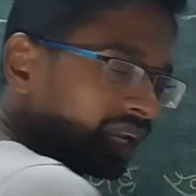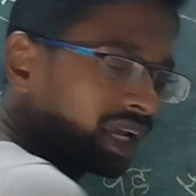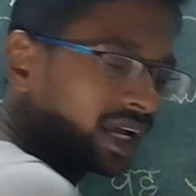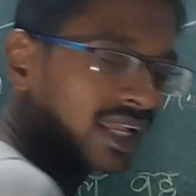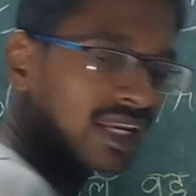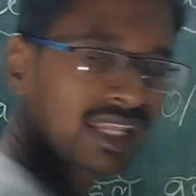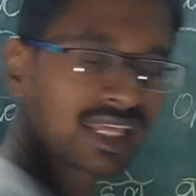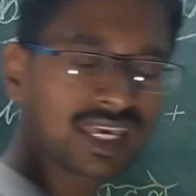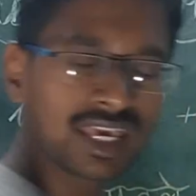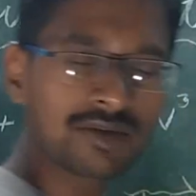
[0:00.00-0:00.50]

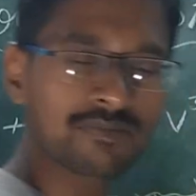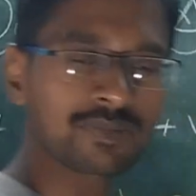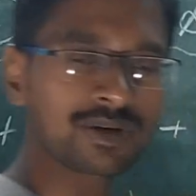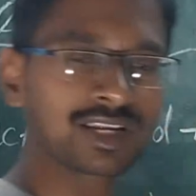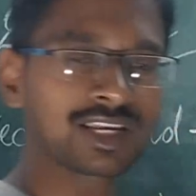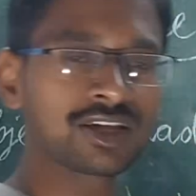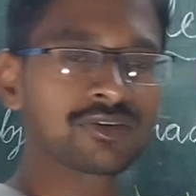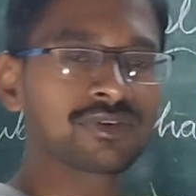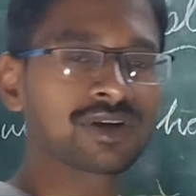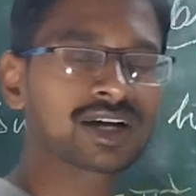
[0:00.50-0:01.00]
आने के
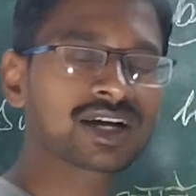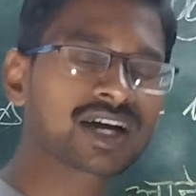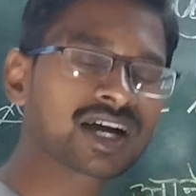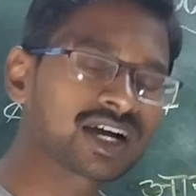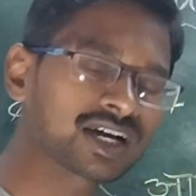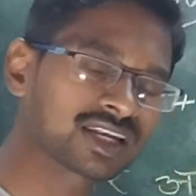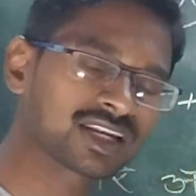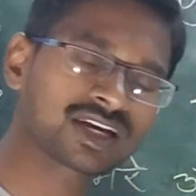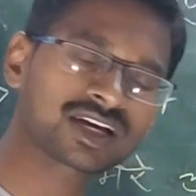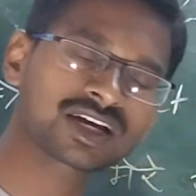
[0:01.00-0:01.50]
पहले वह
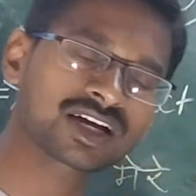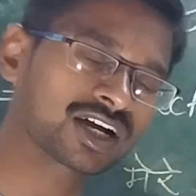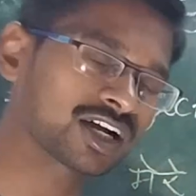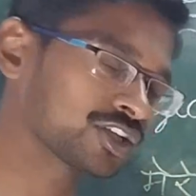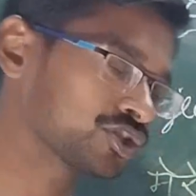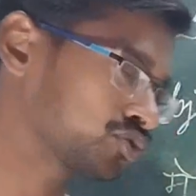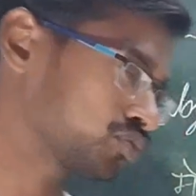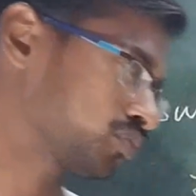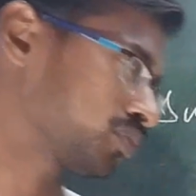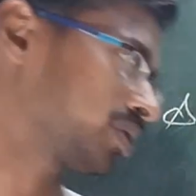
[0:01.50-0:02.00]
खाना खा
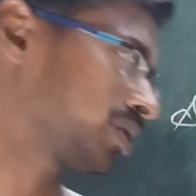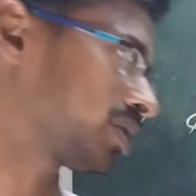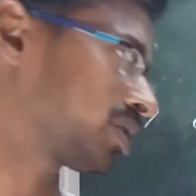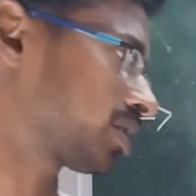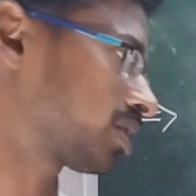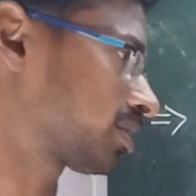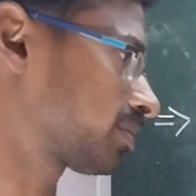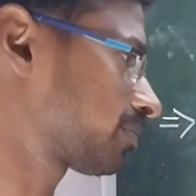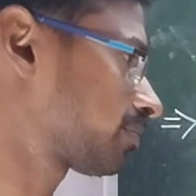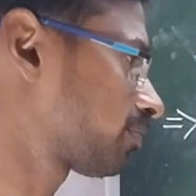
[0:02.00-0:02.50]
चुकी
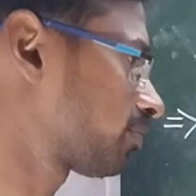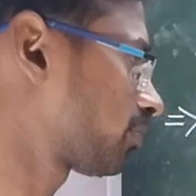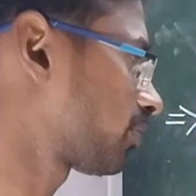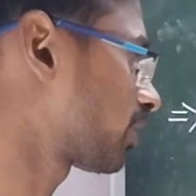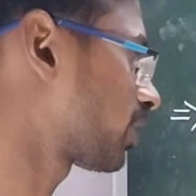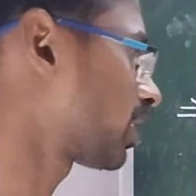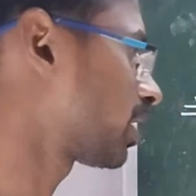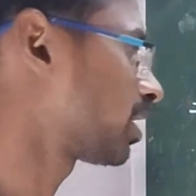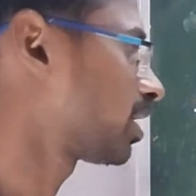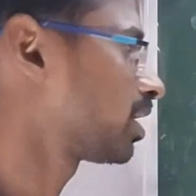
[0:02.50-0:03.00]
थी
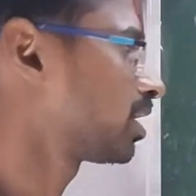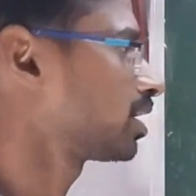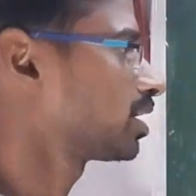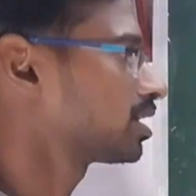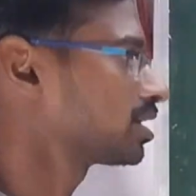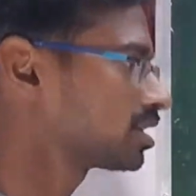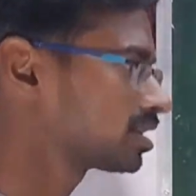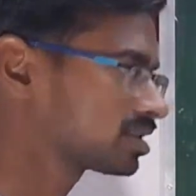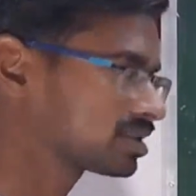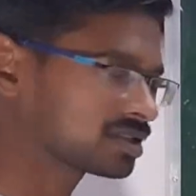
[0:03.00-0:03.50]

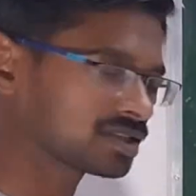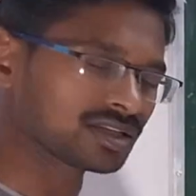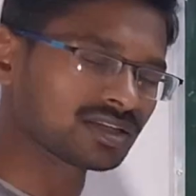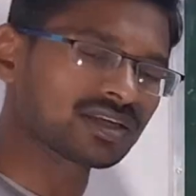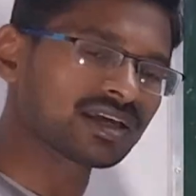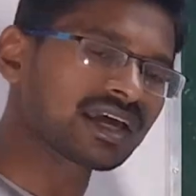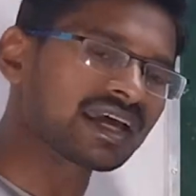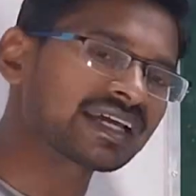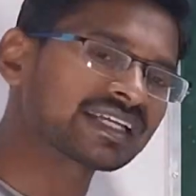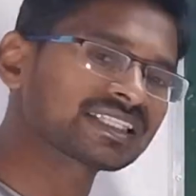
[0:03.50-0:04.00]
चलिए
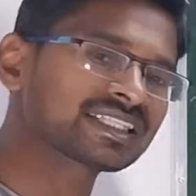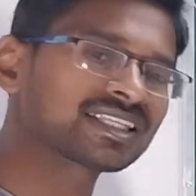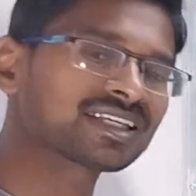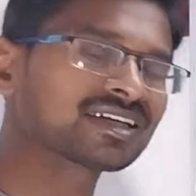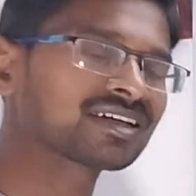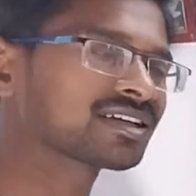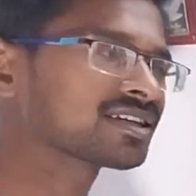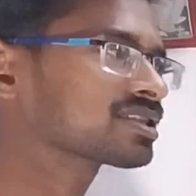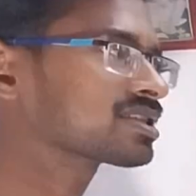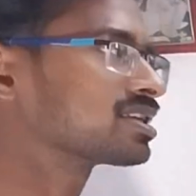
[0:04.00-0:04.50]
ऐसे
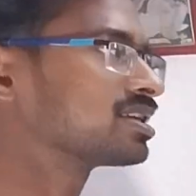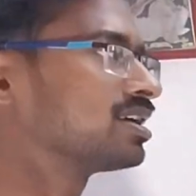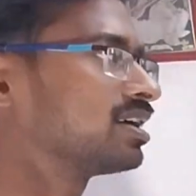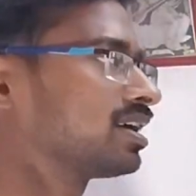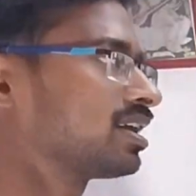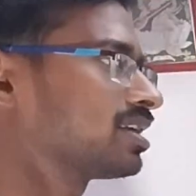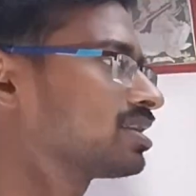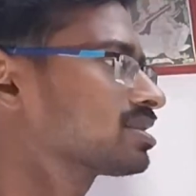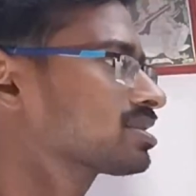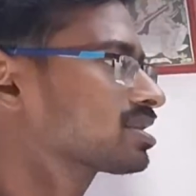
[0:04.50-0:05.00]
अगर
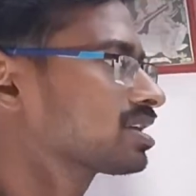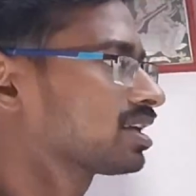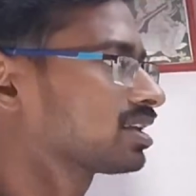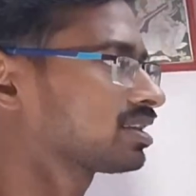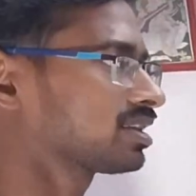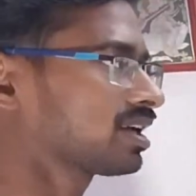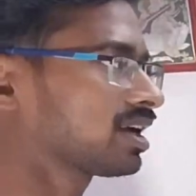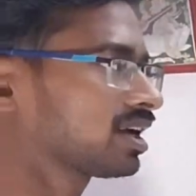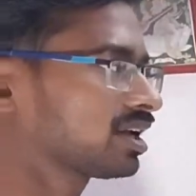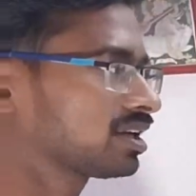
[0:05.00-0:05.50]
सेंटेंस
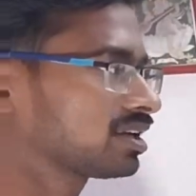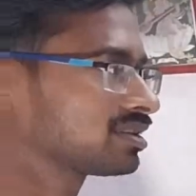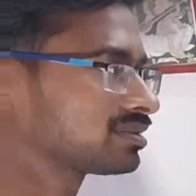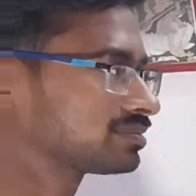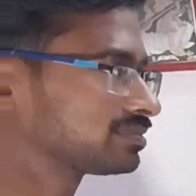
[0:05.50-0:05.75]
आता है ना